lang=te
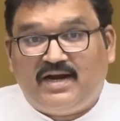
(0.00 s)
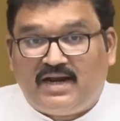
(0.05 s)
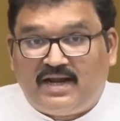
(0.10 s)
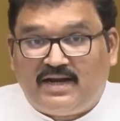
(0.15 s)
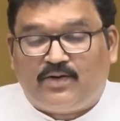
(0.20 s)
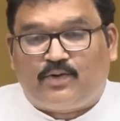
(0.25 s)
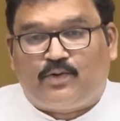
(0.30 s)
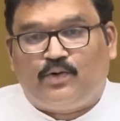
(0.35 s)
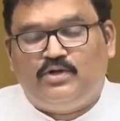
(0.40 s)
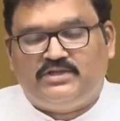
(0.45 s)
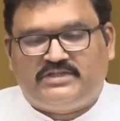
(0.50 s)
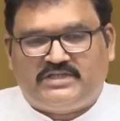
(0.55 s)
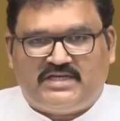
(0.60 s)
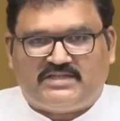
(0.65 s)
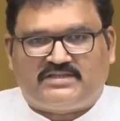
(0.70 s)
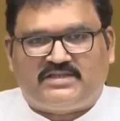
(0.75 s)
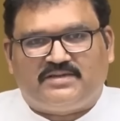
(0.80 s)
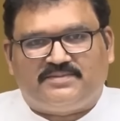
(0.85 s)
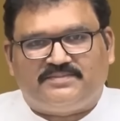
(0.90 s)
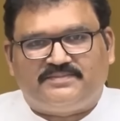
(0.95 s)
ఇళ్లను
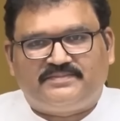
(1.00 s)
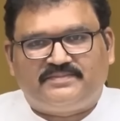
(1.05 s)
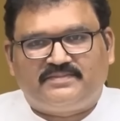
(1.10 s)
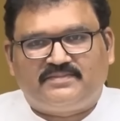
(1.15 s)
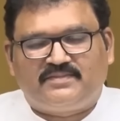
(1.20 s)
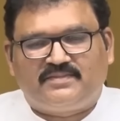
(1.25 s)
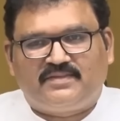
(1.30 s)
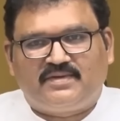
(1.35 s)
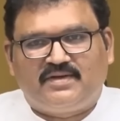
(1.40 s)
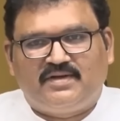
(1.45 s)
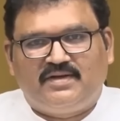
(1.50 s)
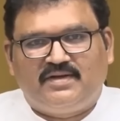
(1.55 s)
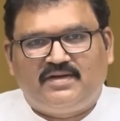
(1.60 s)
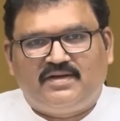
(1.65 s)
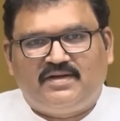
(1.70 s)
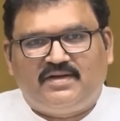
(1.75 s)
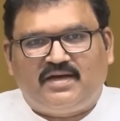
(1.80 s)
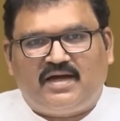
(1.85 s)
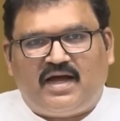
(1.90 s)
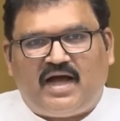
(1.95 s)
కూల్చేసి
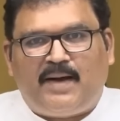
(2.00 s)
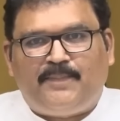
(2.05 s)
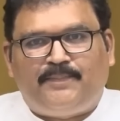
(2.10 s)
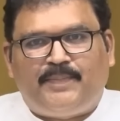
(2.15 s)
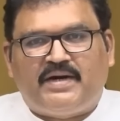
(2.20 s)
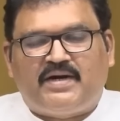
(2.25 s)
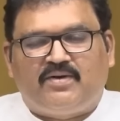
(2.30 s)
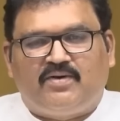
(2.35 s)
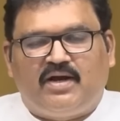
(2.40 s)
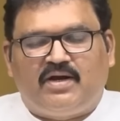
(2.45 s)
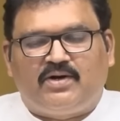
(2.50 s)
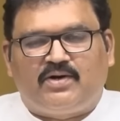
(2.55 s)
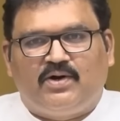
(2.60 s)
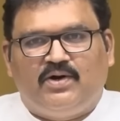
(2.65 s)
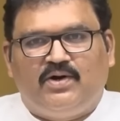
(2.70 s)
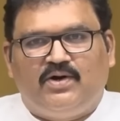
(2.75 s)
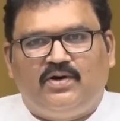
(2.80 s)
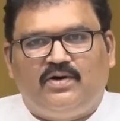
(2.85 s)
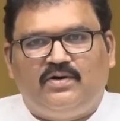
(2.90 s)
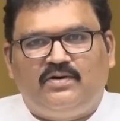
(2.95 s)
అప్పటి
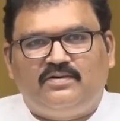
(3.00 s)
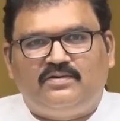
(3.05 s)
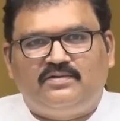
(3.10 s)
వరకు